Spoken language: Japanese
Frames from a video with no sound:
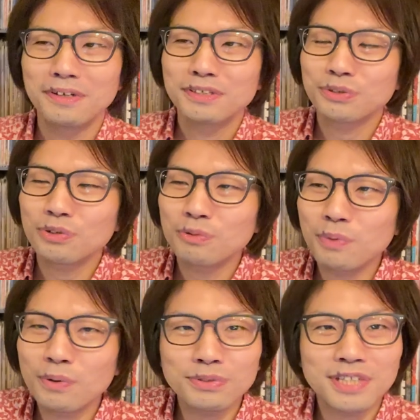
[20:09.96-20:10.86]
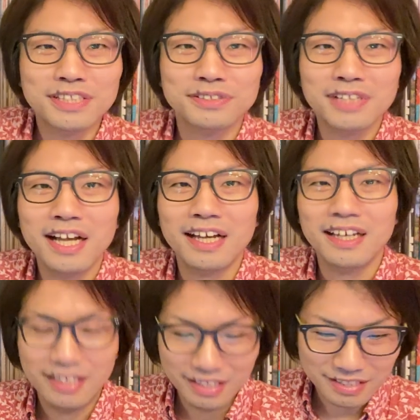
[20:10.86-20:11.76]
その僕です
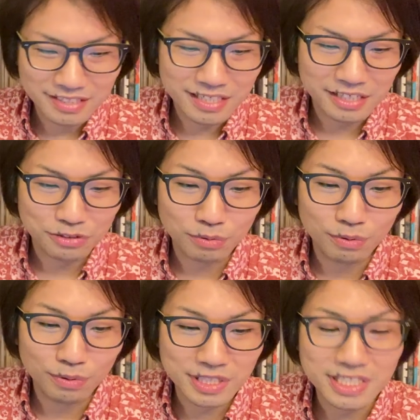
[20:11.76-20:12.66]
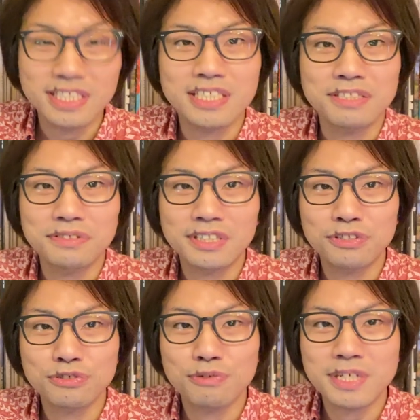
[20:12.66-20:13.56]
らじゃあそこをいちいち言って
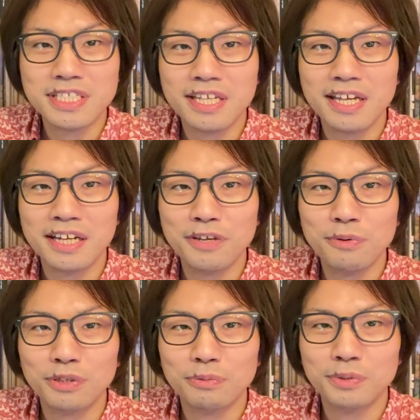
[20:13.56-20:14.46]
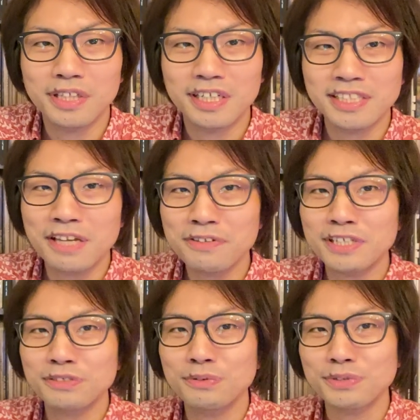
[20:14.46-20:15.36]
証明してあげようかと思ったら、佐伯
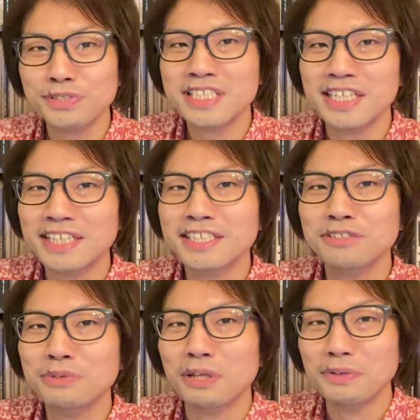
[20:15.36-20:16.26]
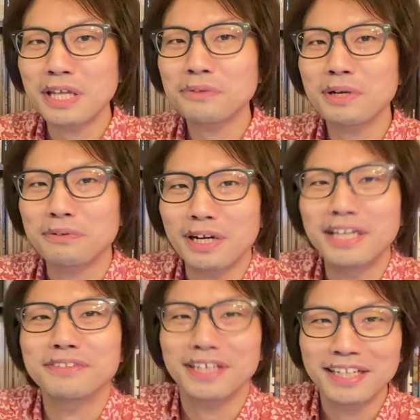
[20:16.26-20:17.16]
がそういうの好きじゃなさそうなのなんとなくわか
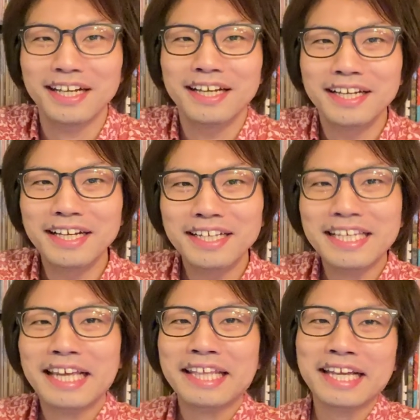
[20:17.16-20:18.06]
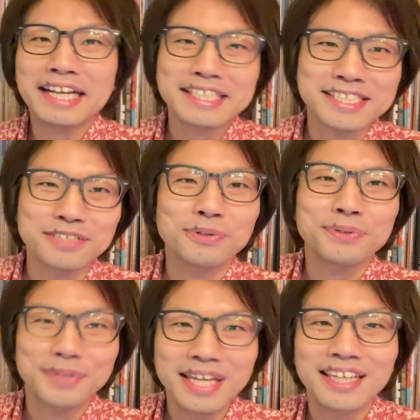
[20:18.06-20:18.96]
るからやらないがちと
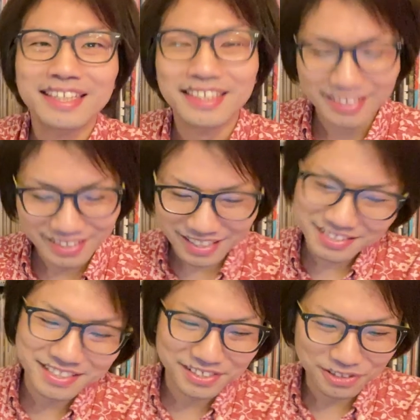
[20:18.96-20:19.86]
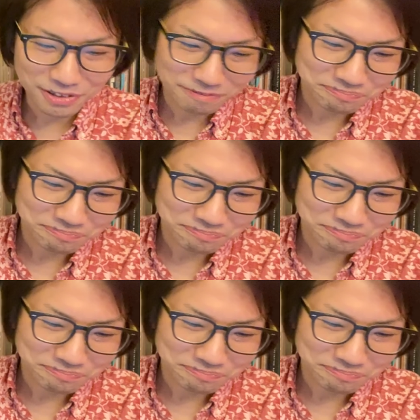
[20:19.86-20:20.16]
いうね感じですよ。